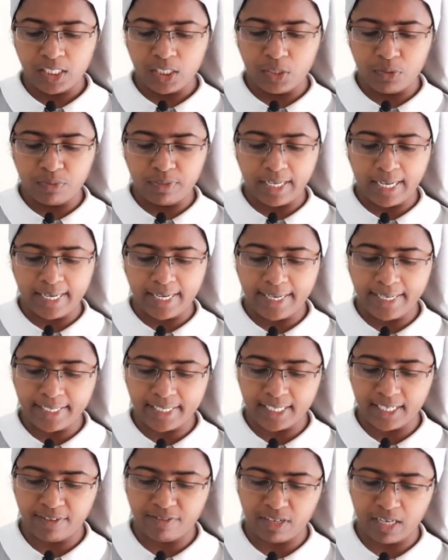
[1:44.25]
నువ్వు
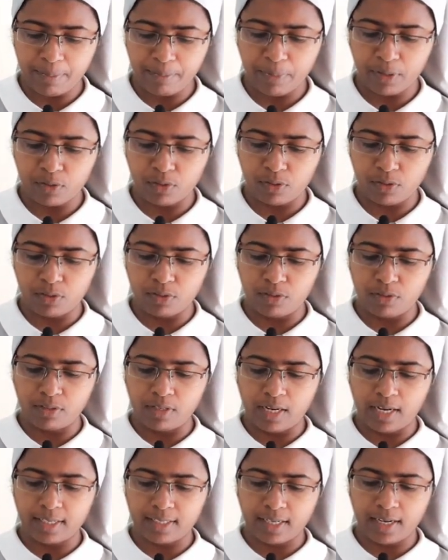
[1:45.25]
ఎన్నటికి
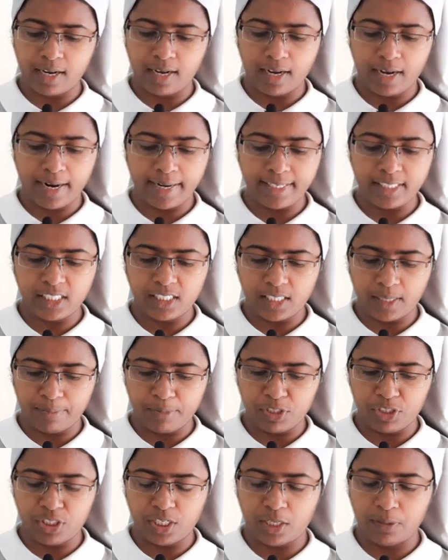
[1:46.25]
ఫలింపకుండుగాక అని
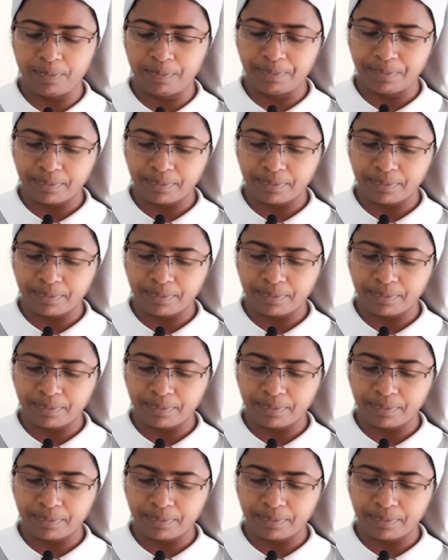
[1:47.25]
శపించాను